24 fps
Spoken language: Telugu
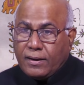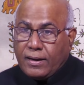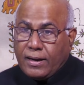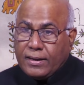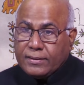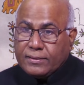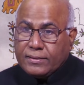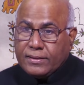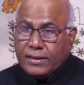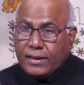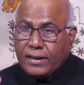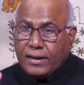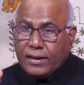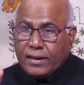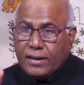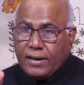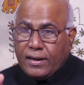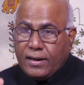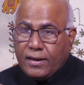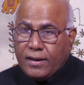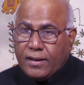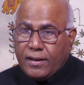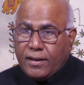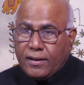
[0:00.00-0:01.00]
ఆ
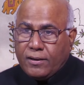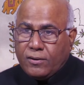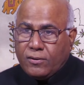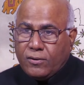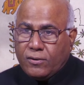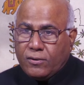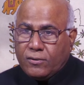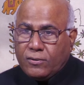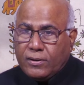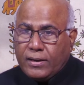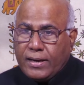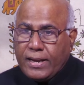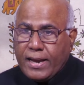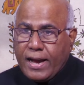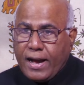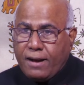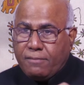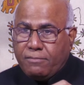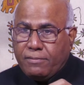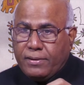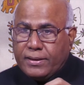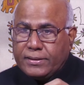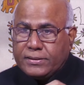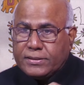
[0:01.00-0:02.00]
తెలంగాణలో
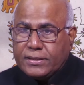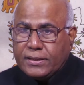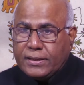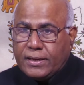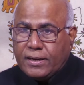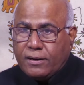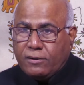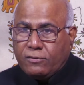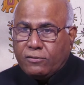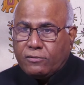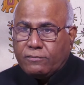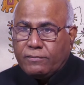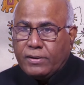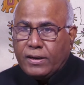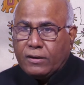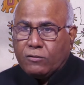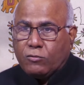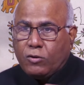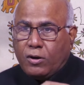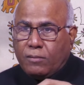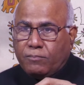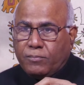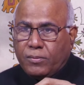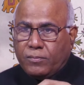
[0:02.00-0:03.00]
యాభై సీట్లు ఇవ్వటమే
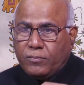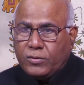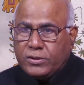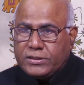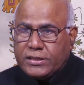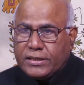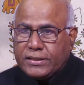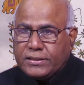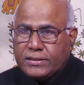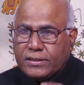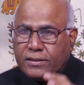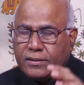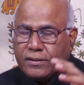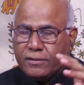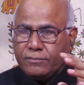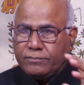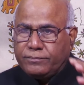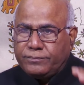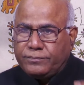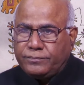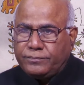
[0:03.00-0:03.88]
కొంప ముంచేసింది